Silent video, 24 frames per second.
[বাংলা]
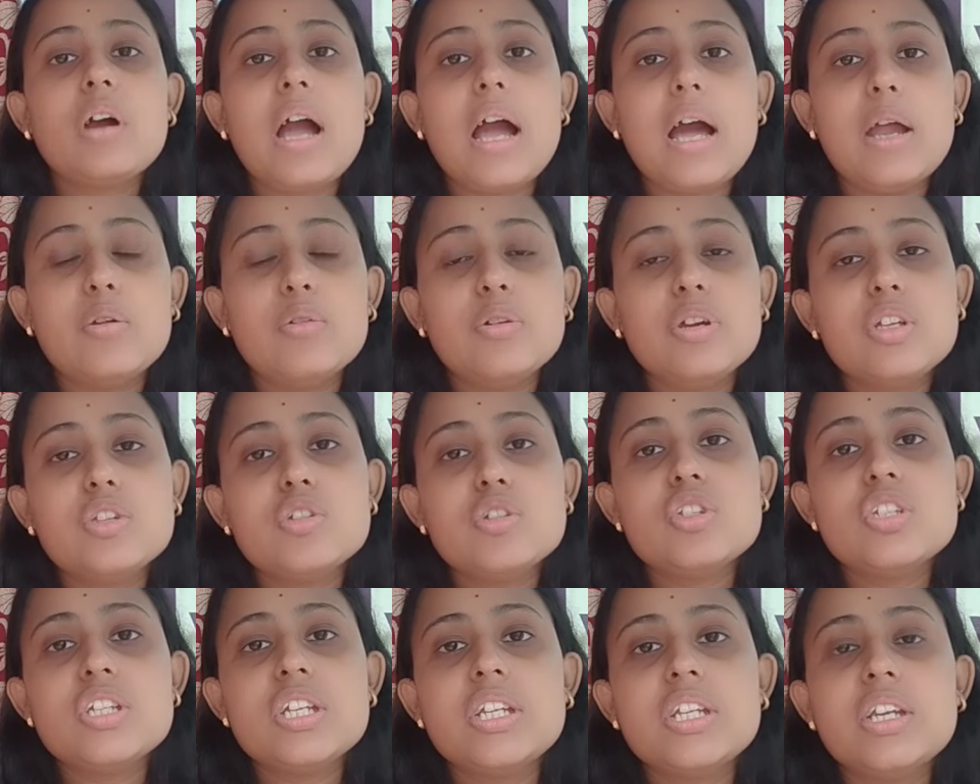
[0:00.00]
আরও কিছু
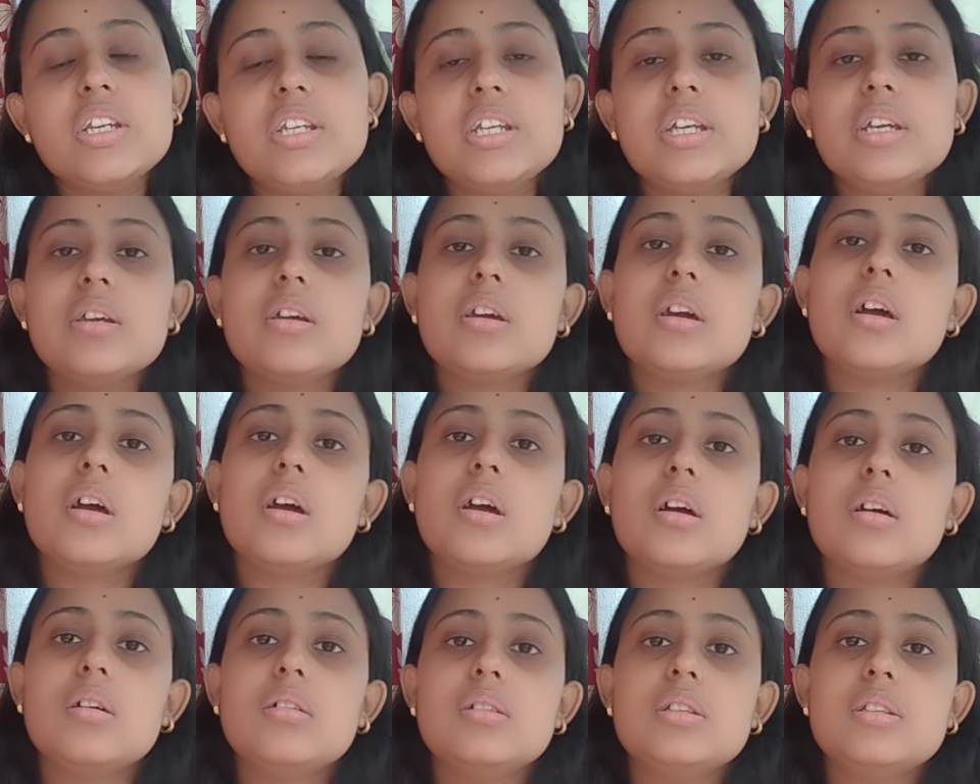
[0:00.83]
জেনেটিক
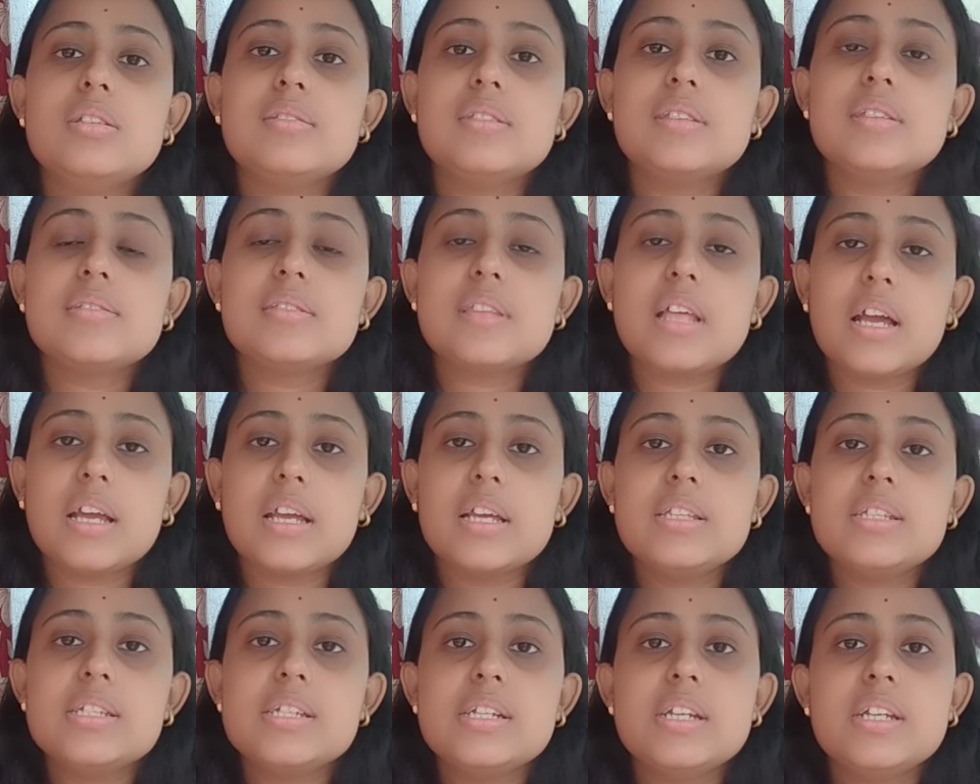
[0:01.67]
ডিসিজ থাকে
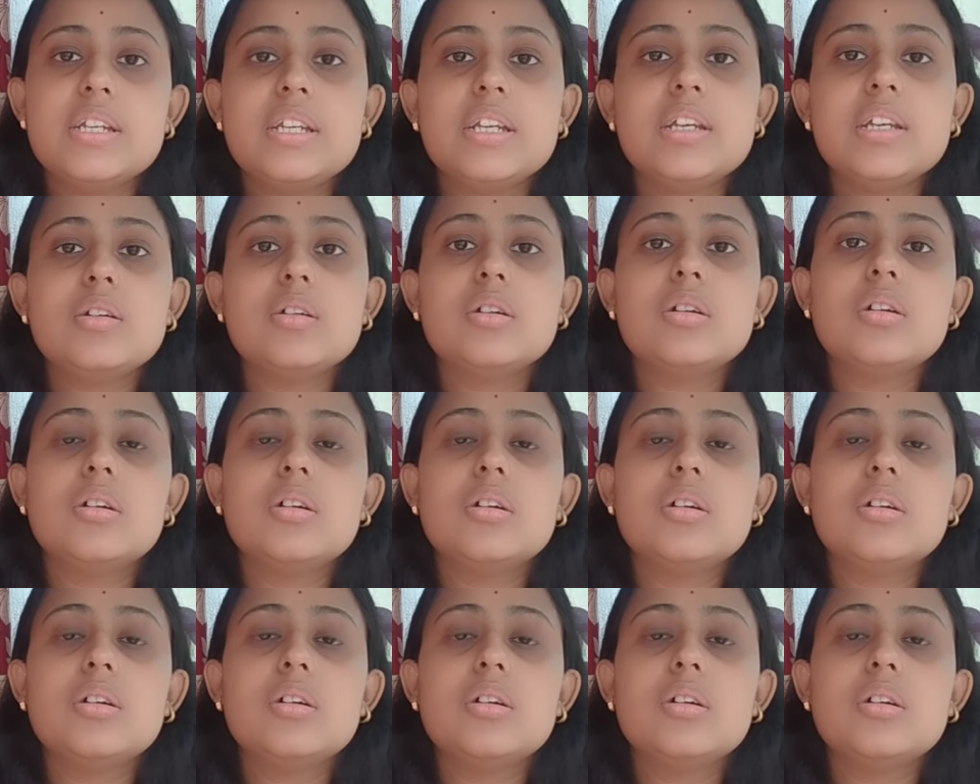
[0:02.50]
জেনেটিক